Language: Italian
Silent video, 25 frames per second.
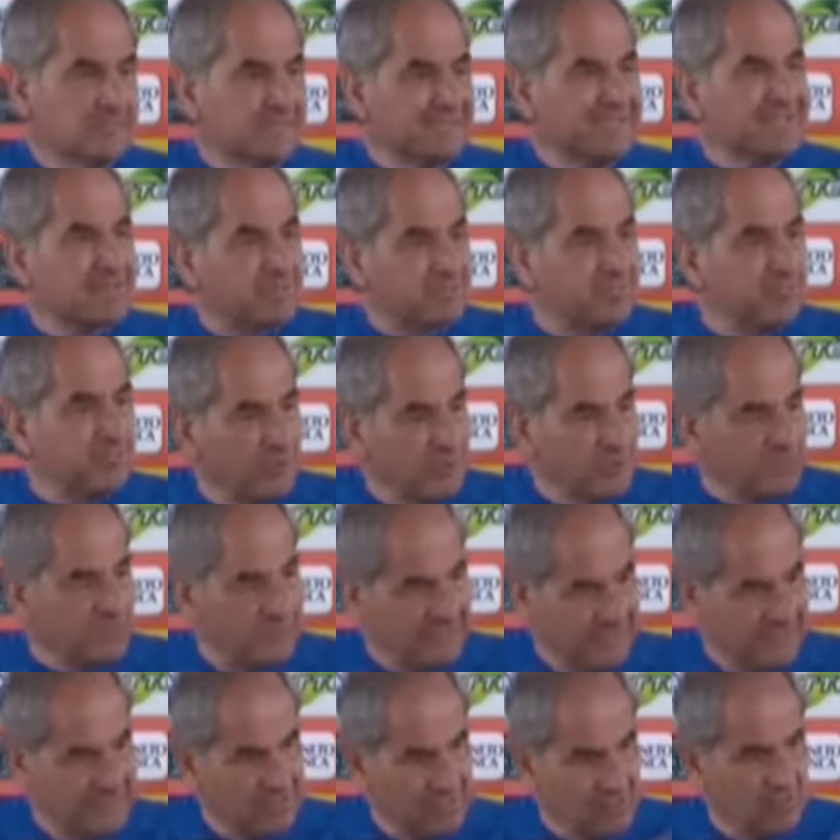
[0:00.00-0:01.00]

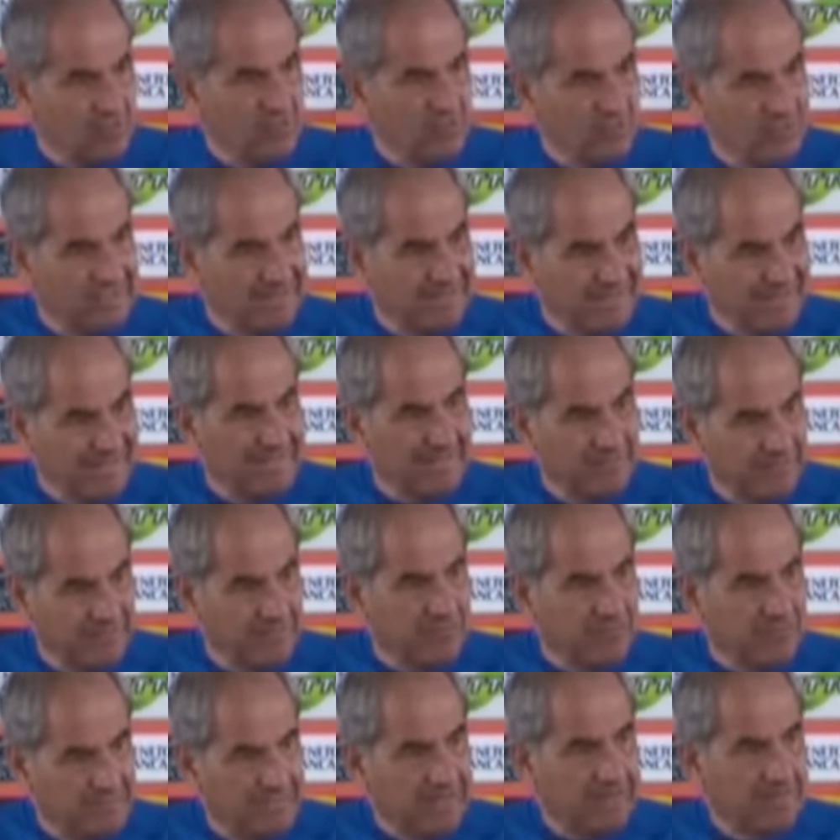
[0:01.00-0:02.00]
disposta a discutere e ad
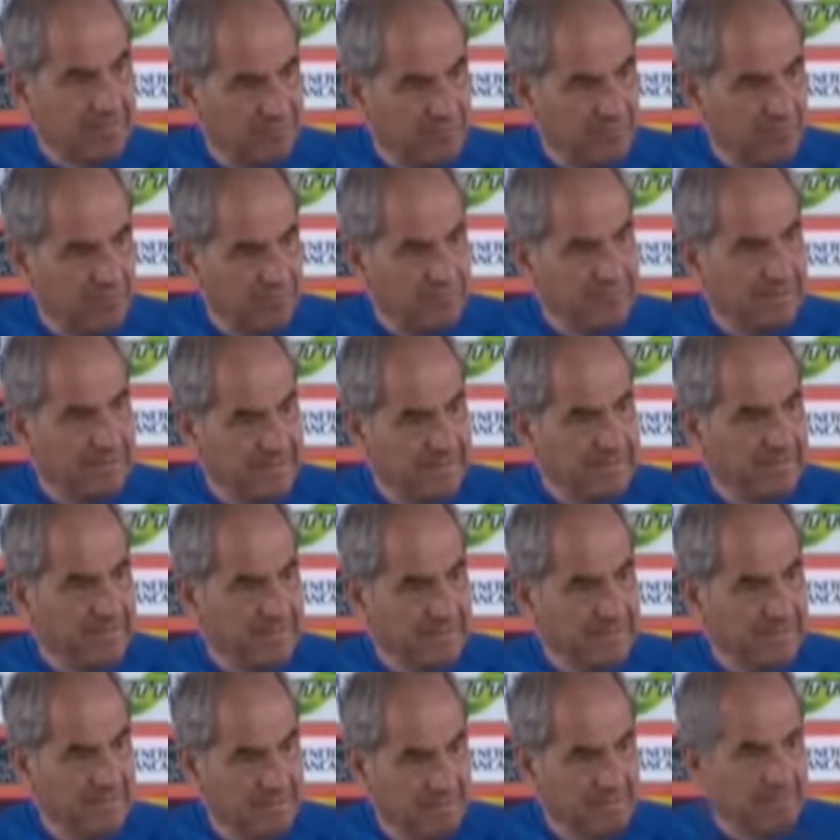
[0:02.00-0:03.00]
affrontare il
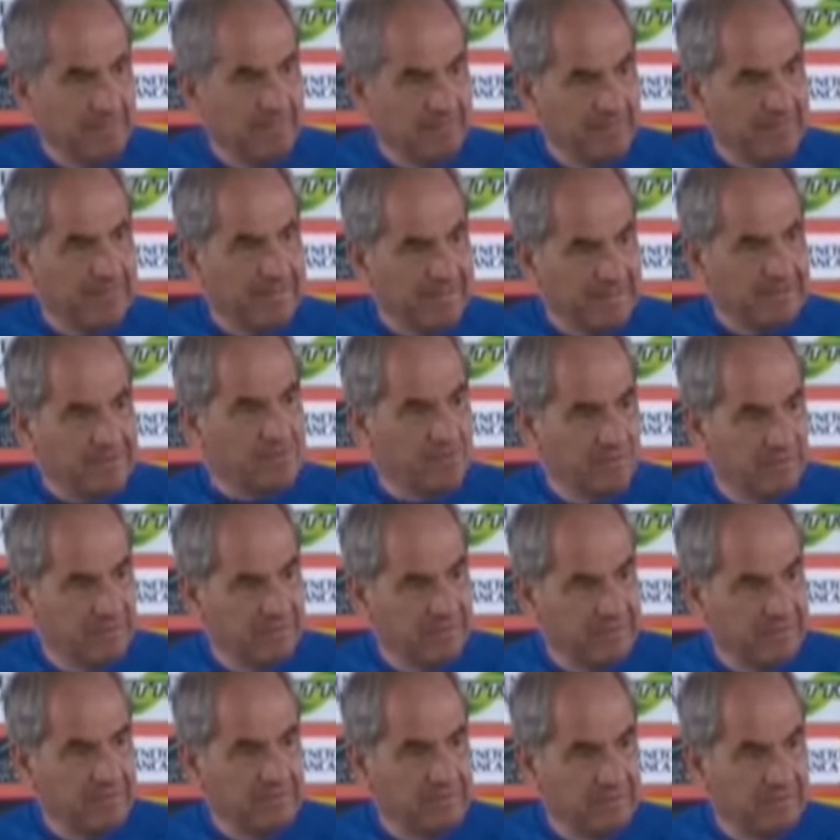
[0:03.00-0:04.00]
problema per
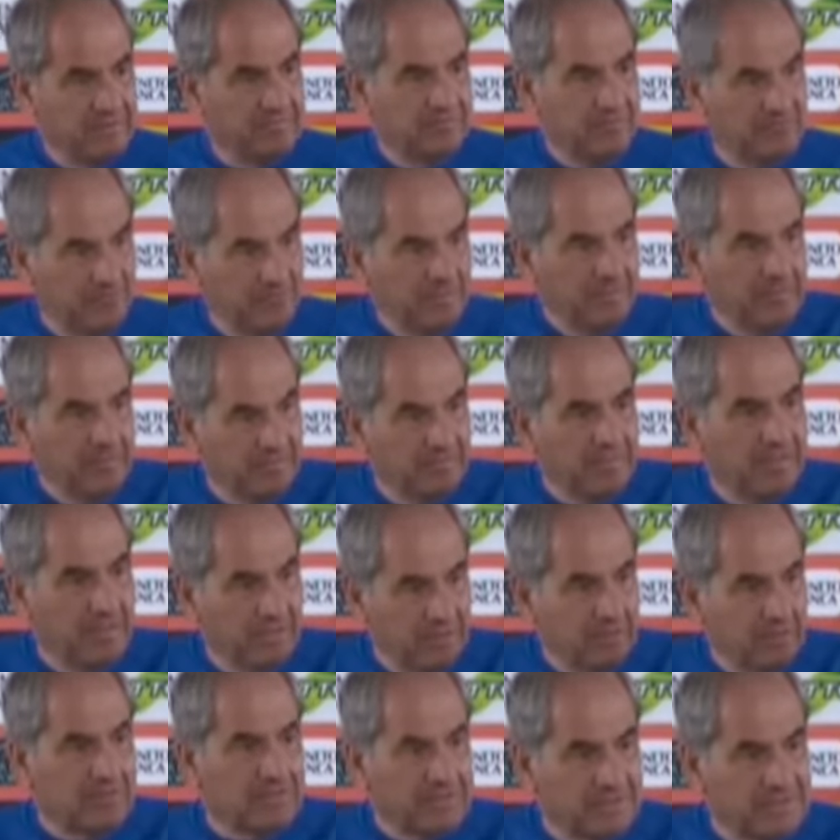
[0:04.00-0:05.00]
risolverlo, poi mi
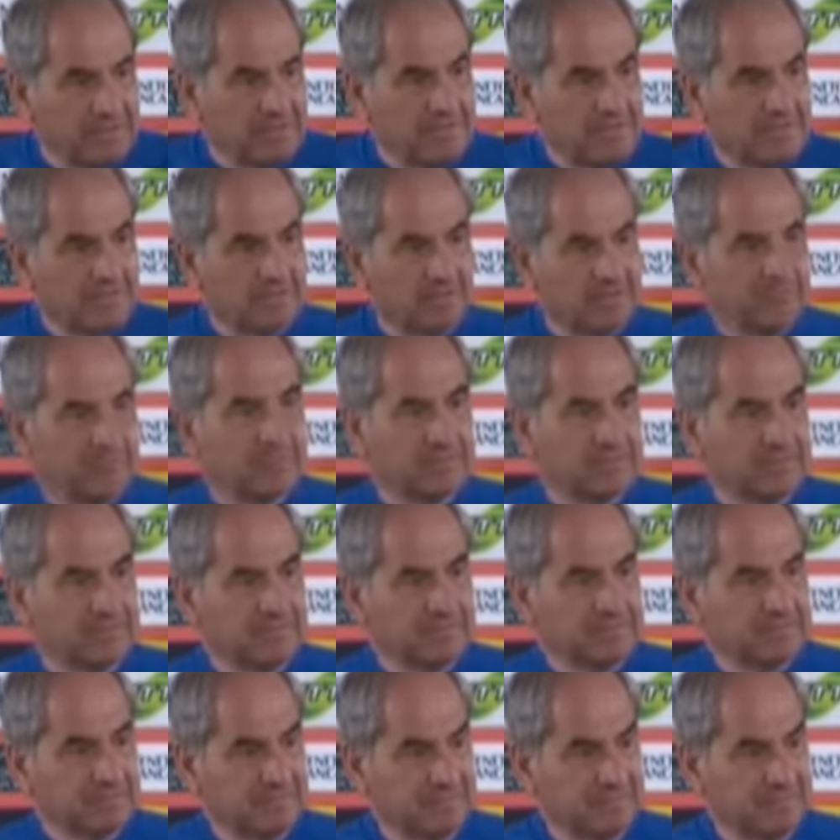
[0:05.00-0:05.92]
auguro che si risolva.